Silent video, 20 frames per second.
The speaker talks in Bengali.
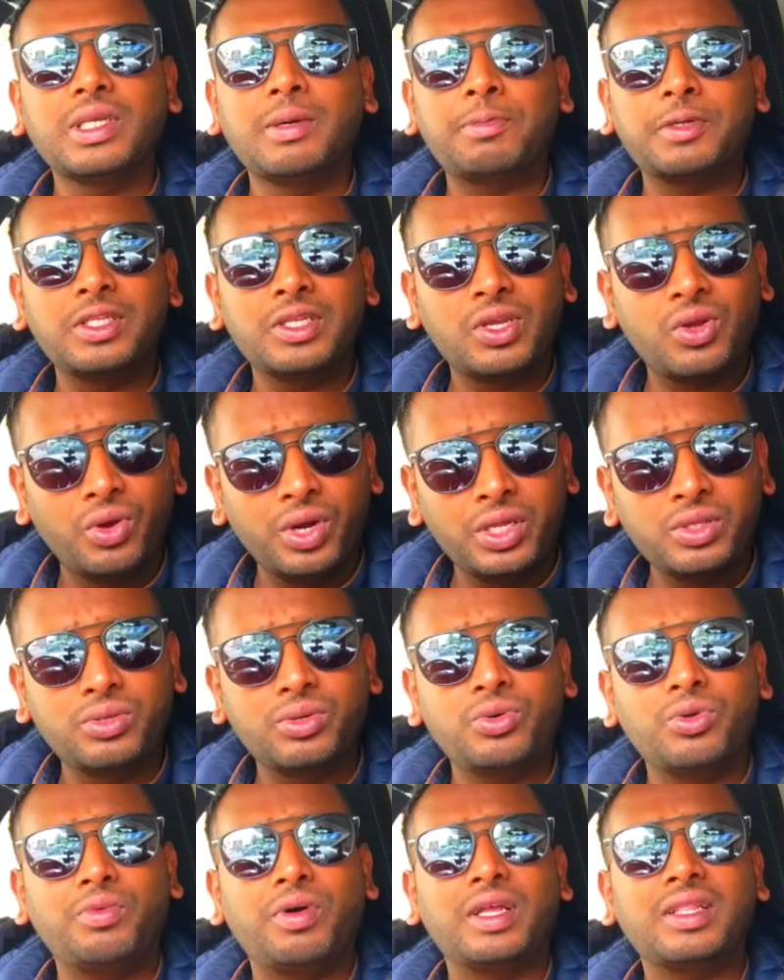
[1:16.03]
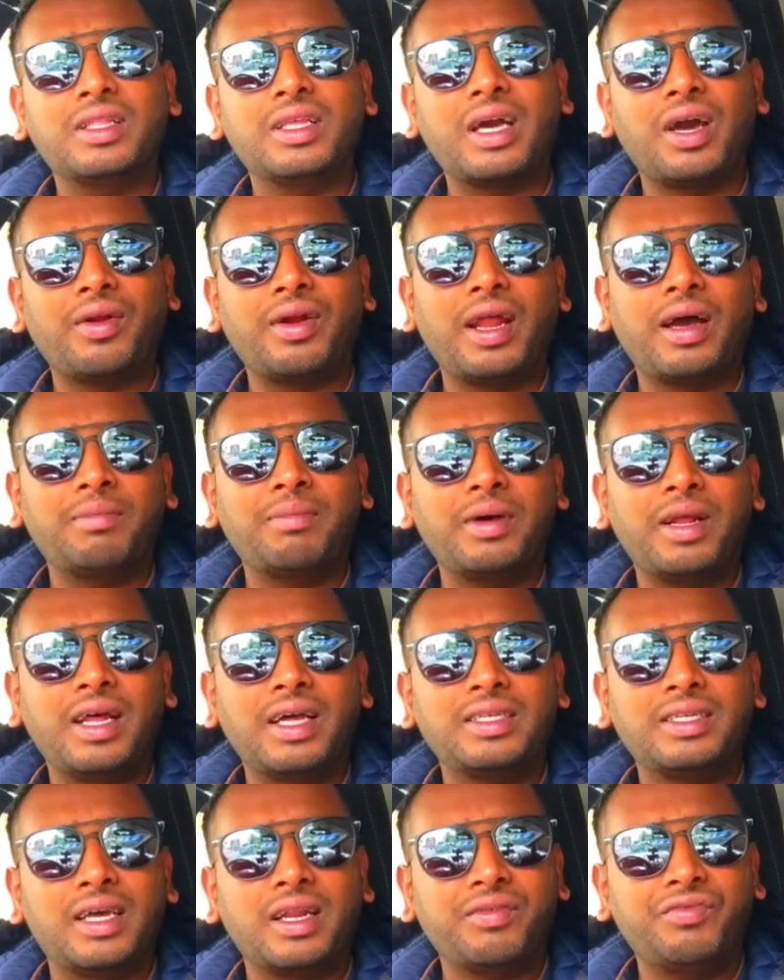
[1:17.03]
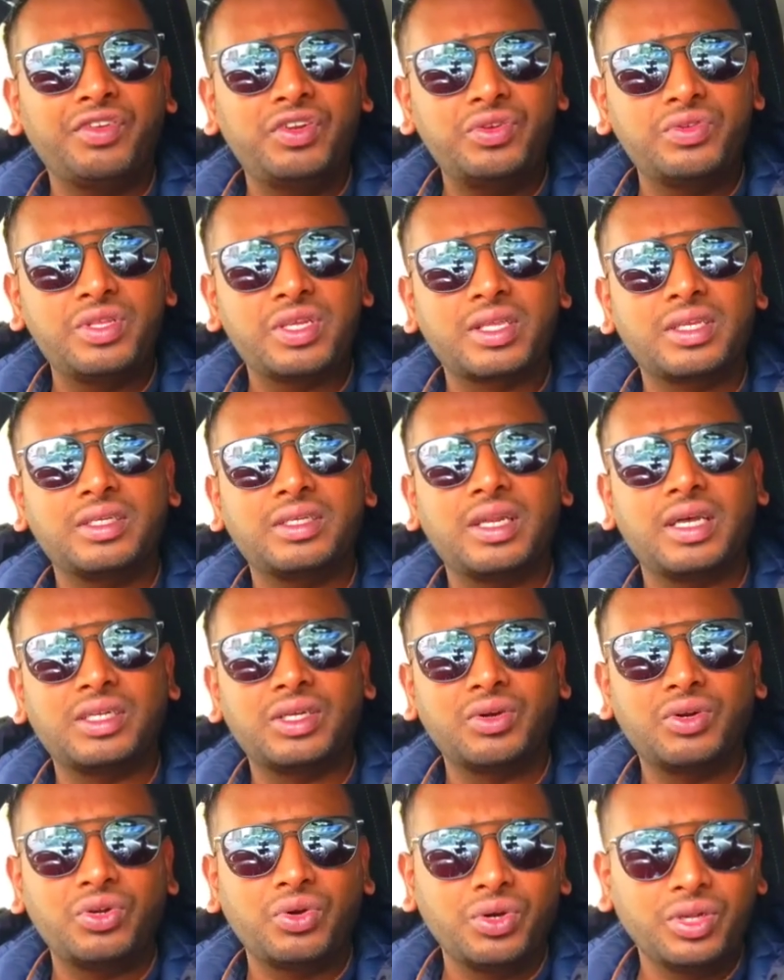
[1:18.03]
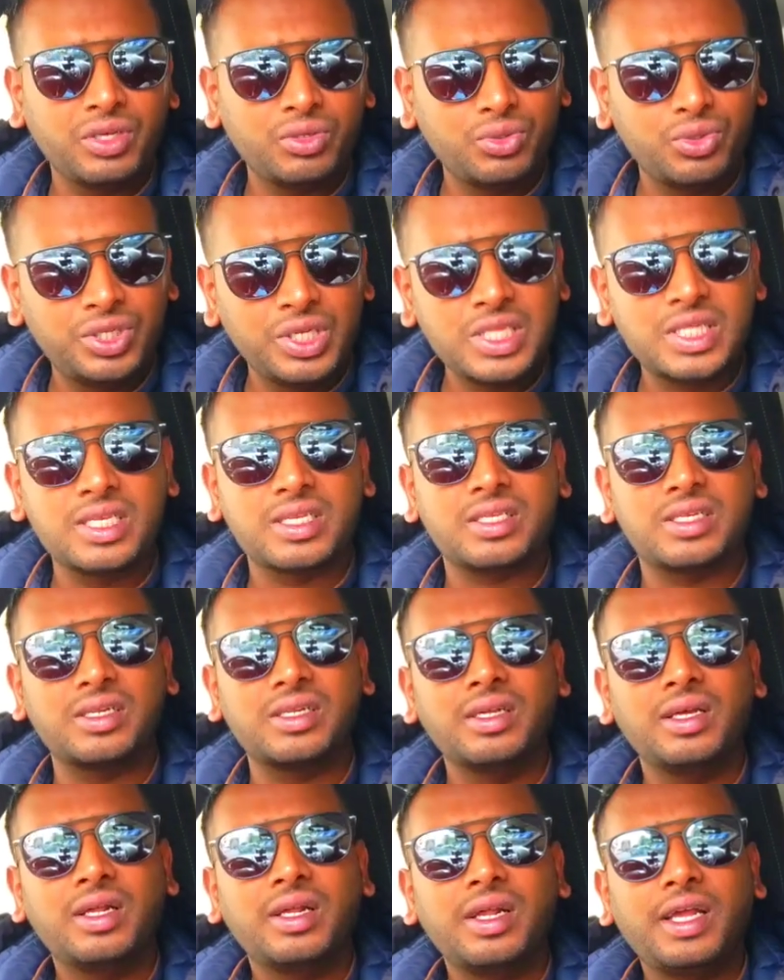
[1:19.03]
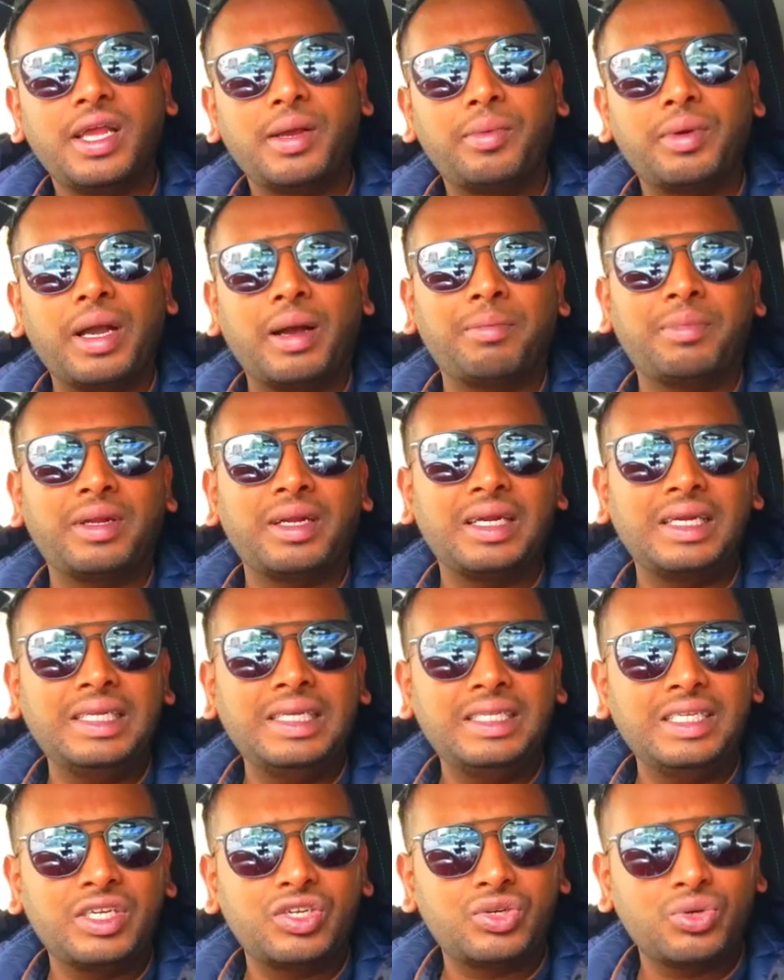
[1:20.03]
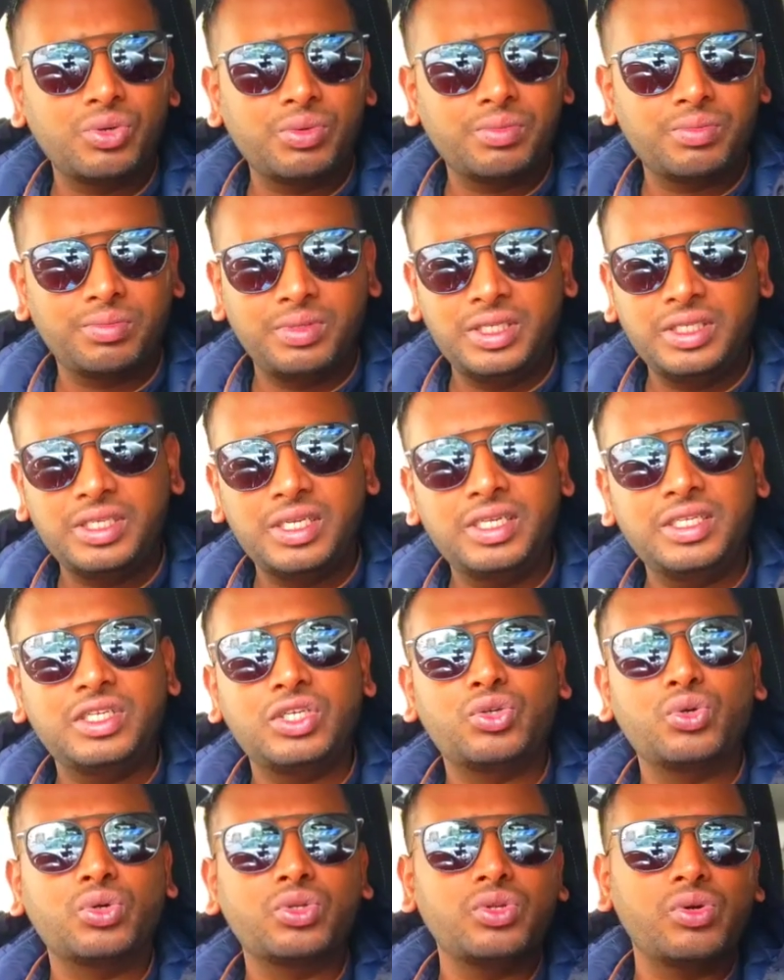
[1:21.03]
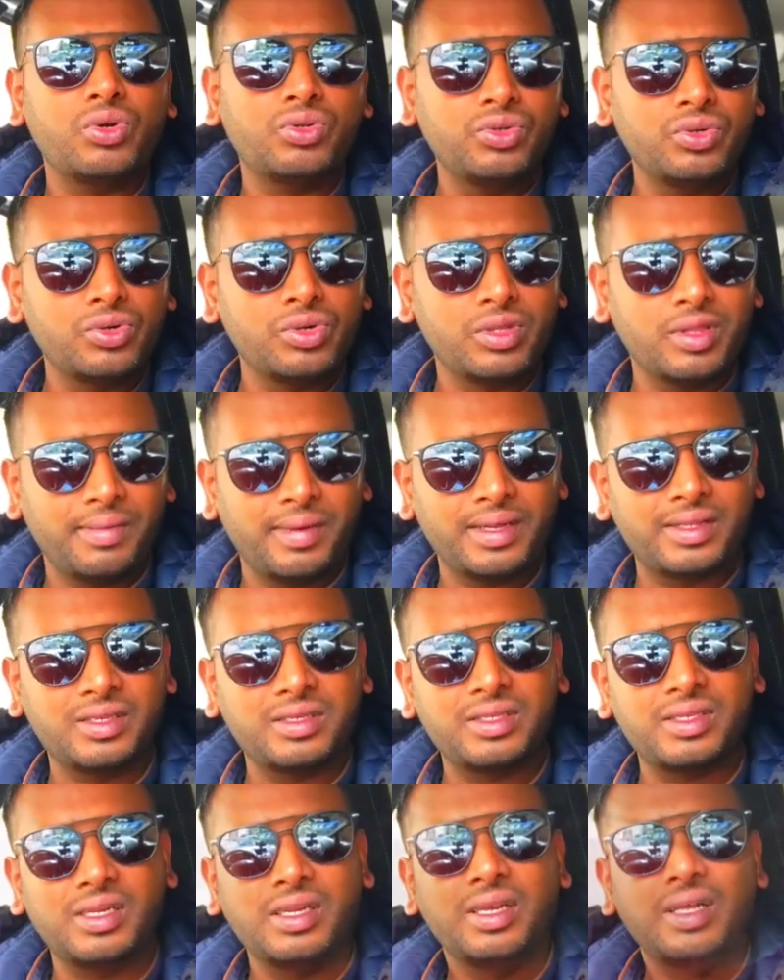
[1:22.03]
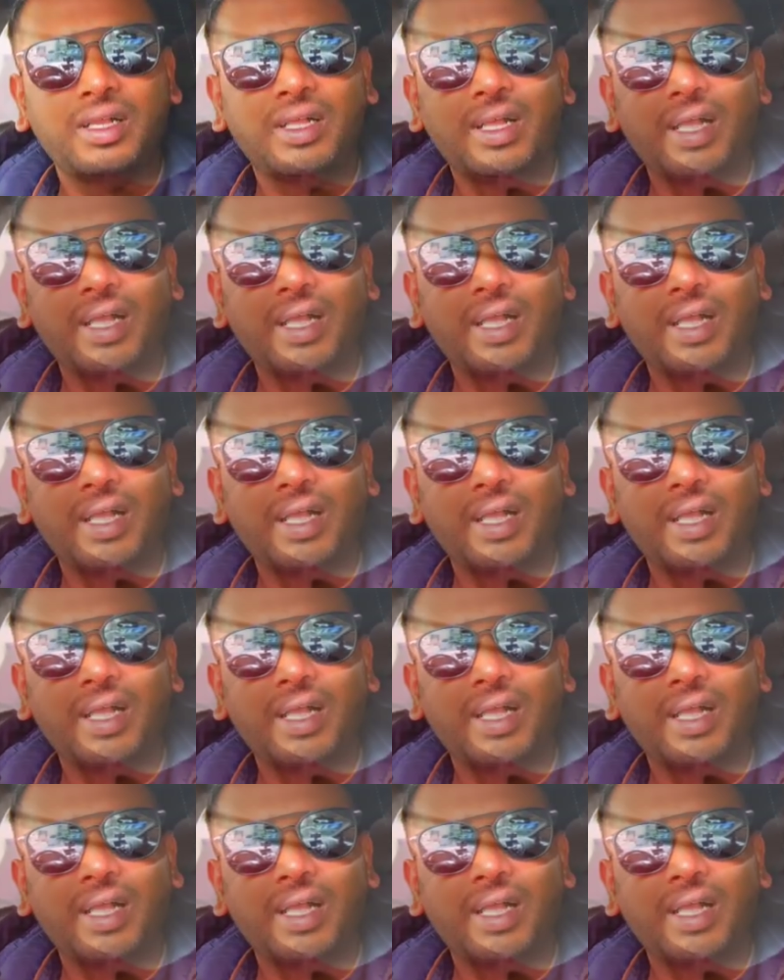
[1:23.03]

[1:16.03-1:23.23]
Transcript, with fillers: আপনাদেরকে অনেক ধন্যবাদ কারণ আপনারা যারা ভিডিও দেখতেছেন আশা করি অনেক কিছু শিখতেছেন এবং আপনারা নিজের নিজে নিজে শক্তি অর্জন করতে পারতেছেন